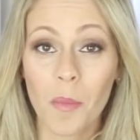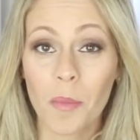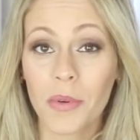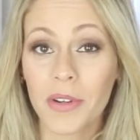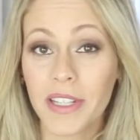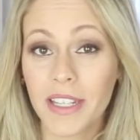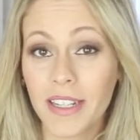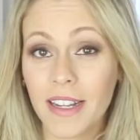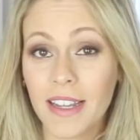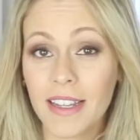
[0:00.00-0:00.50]

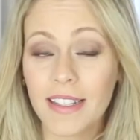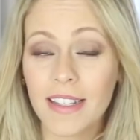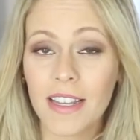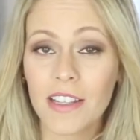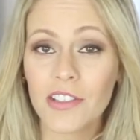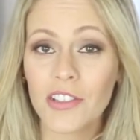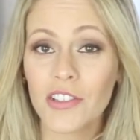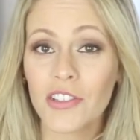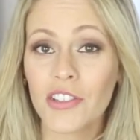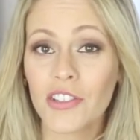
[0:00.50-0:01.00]
porque na
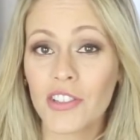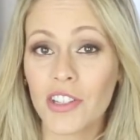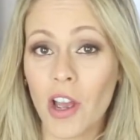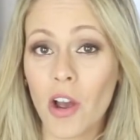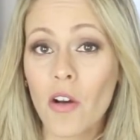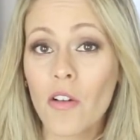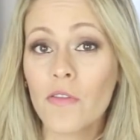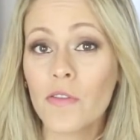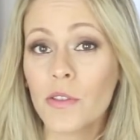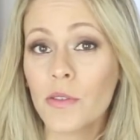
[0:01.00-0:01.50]
realidade a gente
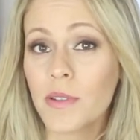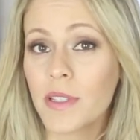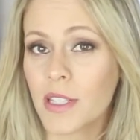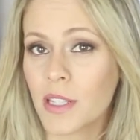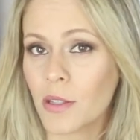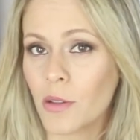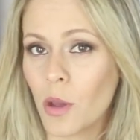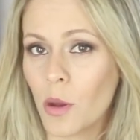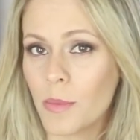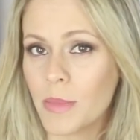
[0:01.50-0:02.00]
já ouviu
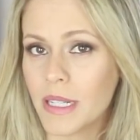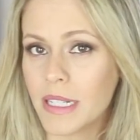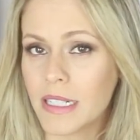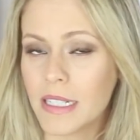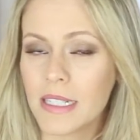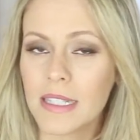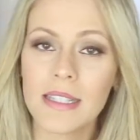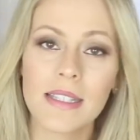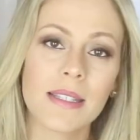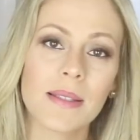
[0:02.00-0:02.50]
esse nome
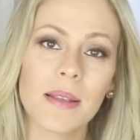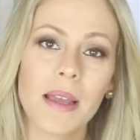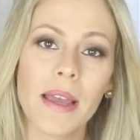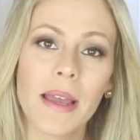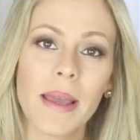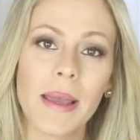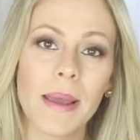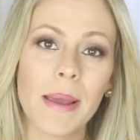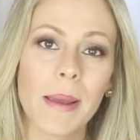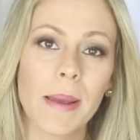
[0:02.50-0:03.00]
antes,
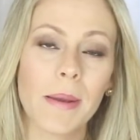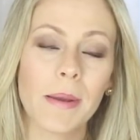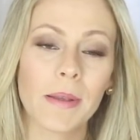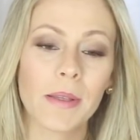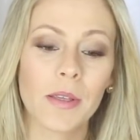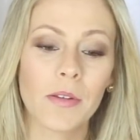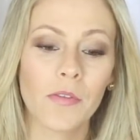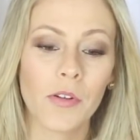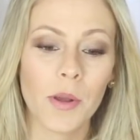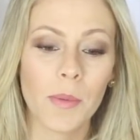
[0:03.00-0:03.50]
é,
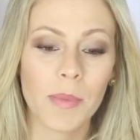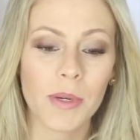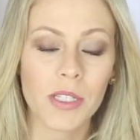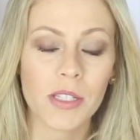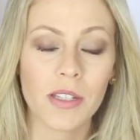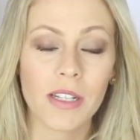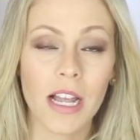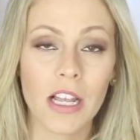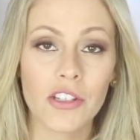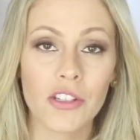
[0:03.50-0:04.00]
que foi
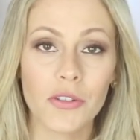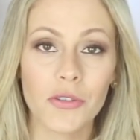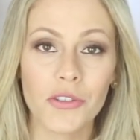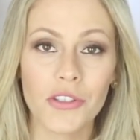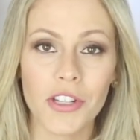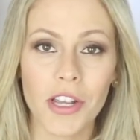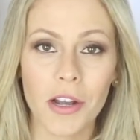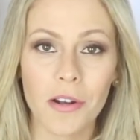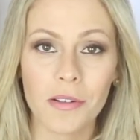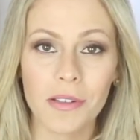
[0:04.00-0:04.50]
personagem do
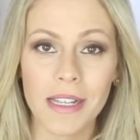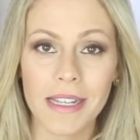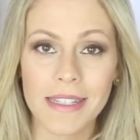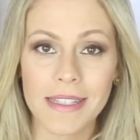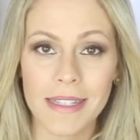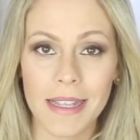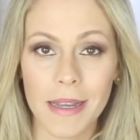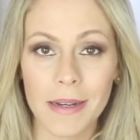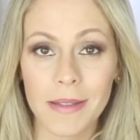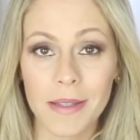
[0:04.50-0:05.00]
Tiago
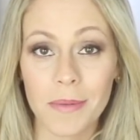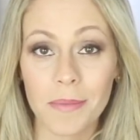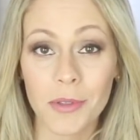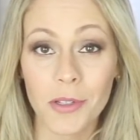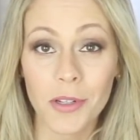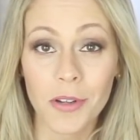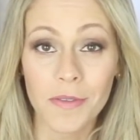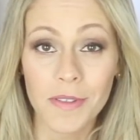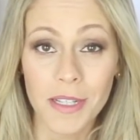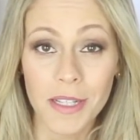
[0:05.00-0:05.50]
Lacerda em
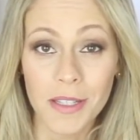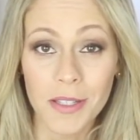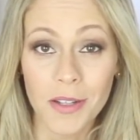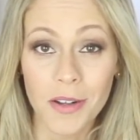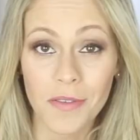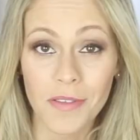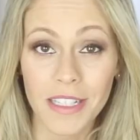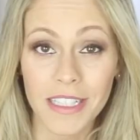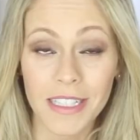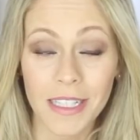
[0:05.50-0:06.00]

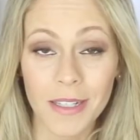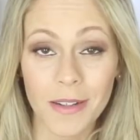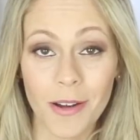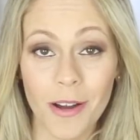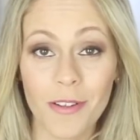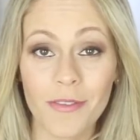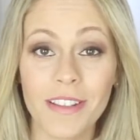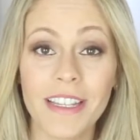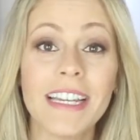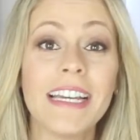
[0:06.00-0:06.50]

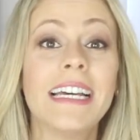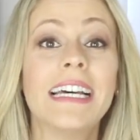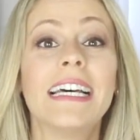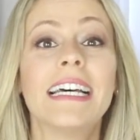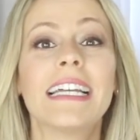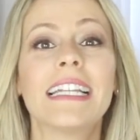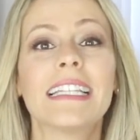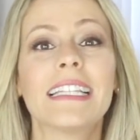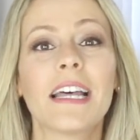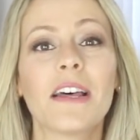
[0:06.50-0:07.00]
1999
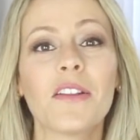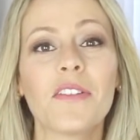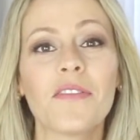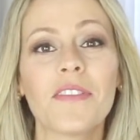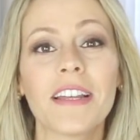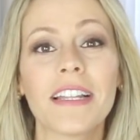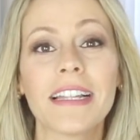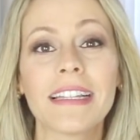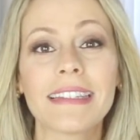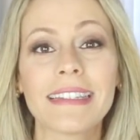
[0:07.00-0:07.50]
na
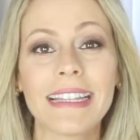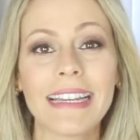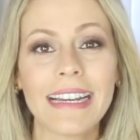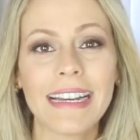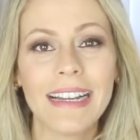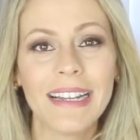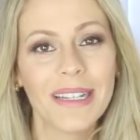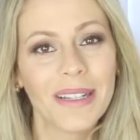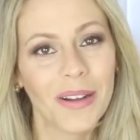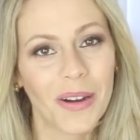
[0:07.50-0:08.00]
novela
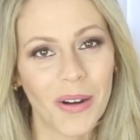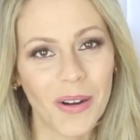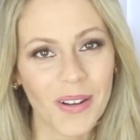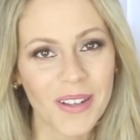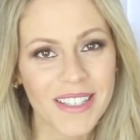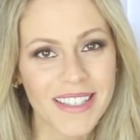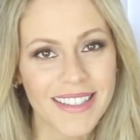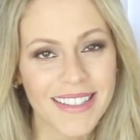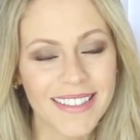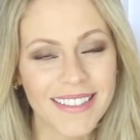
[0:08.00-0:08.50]
Terra
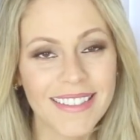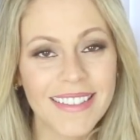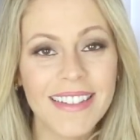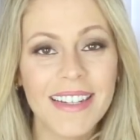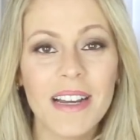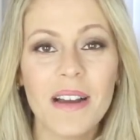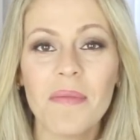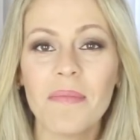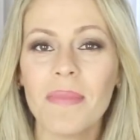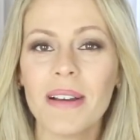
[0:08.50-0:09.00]
Nostra,
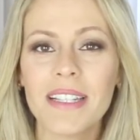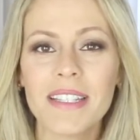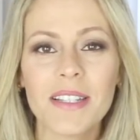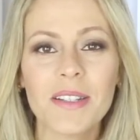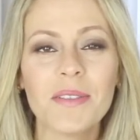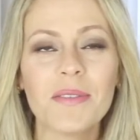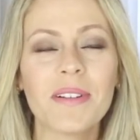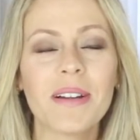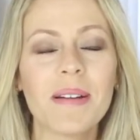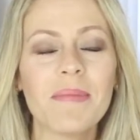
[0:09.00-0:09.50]
mas
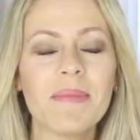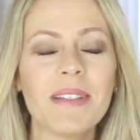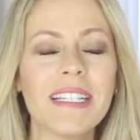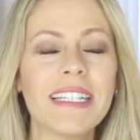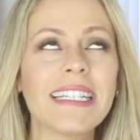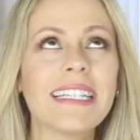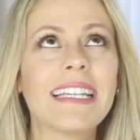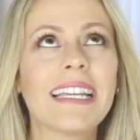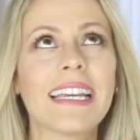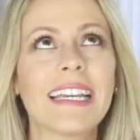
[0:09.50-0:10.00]
eu nunca me
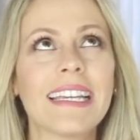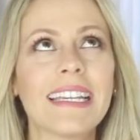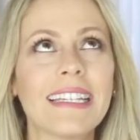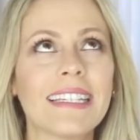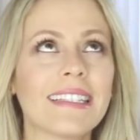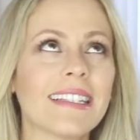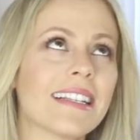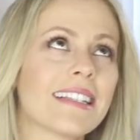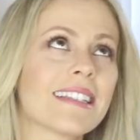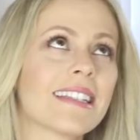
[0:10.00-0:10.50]

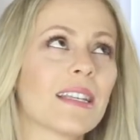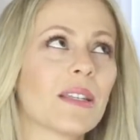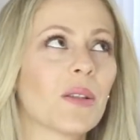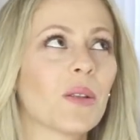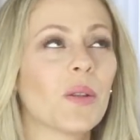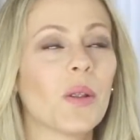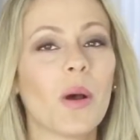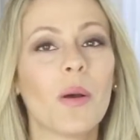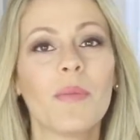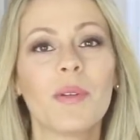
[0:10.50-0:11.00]
liguei assim
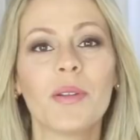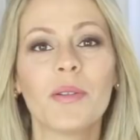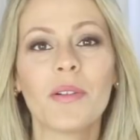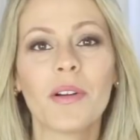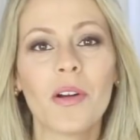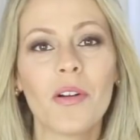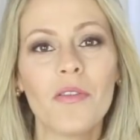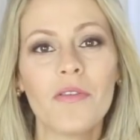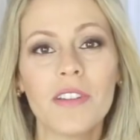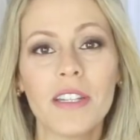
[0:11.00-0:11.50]
no nome,
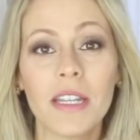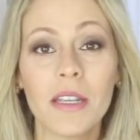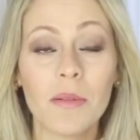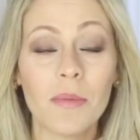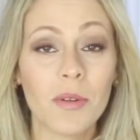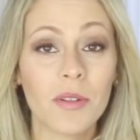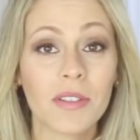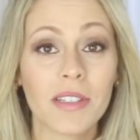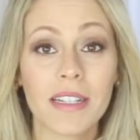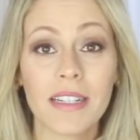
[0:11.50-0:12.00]
nunca ouvi
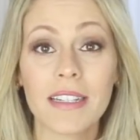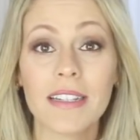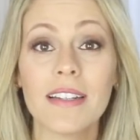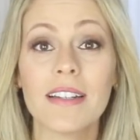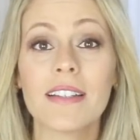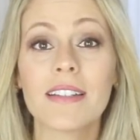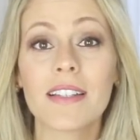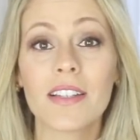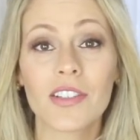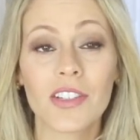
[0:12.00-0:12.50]
nenhuma outra
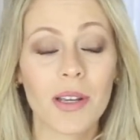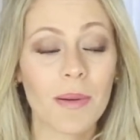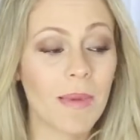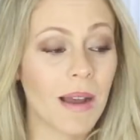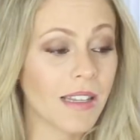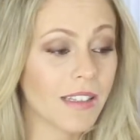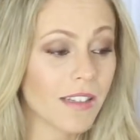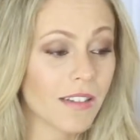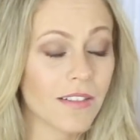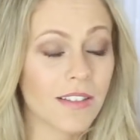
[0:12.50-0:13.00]
criança
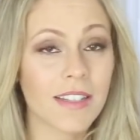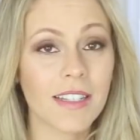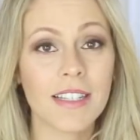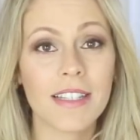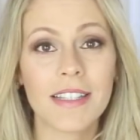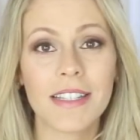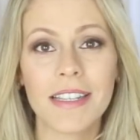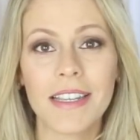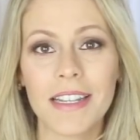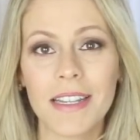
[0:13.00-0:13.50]
chamada a não ser
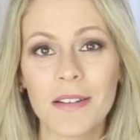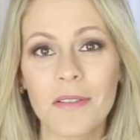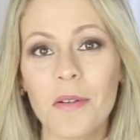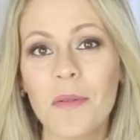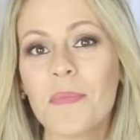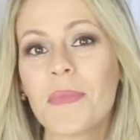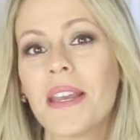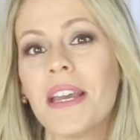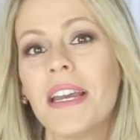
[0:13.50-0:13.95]
esse gringo.